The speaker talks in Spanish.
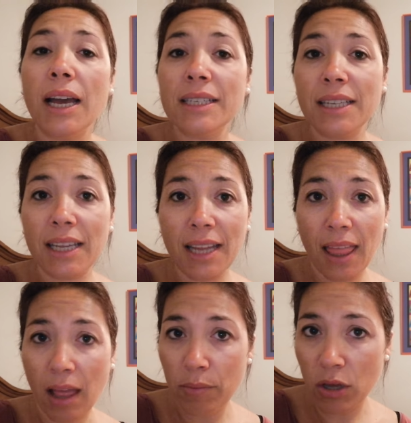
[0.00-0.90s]
Así que
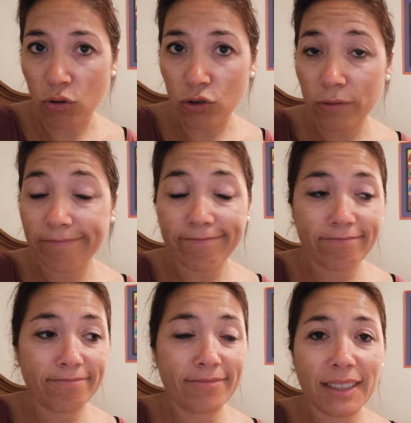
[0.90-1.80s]
nada, amigos,
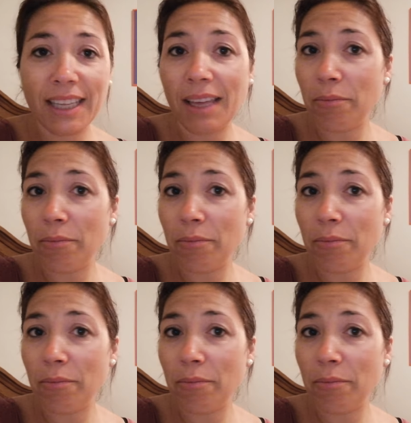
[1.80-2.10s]
que